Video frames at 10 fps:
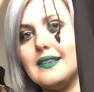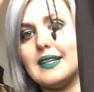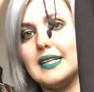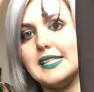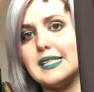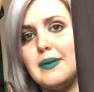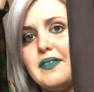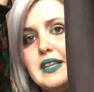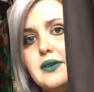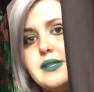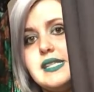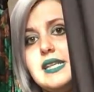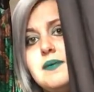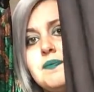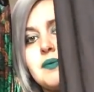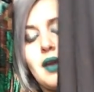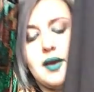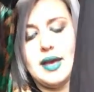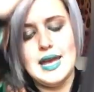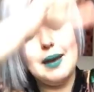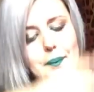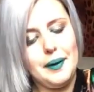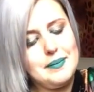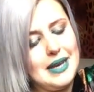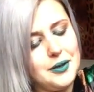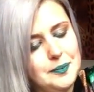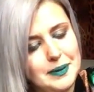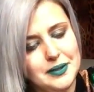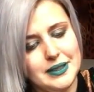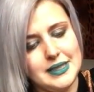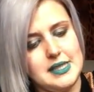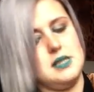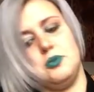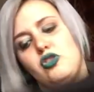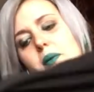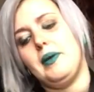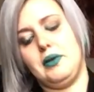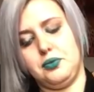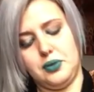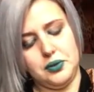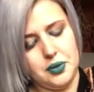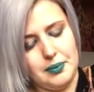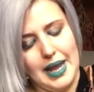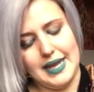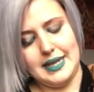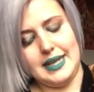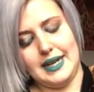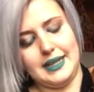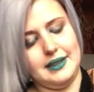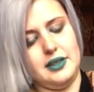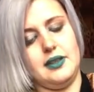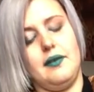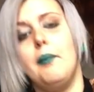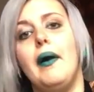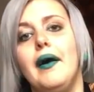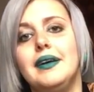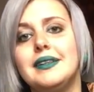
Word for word: è stranissima, è fatta così, e poi mi ha colpito tantissimo, cioè vabbè, una tuta normale nera che dite, vabbè,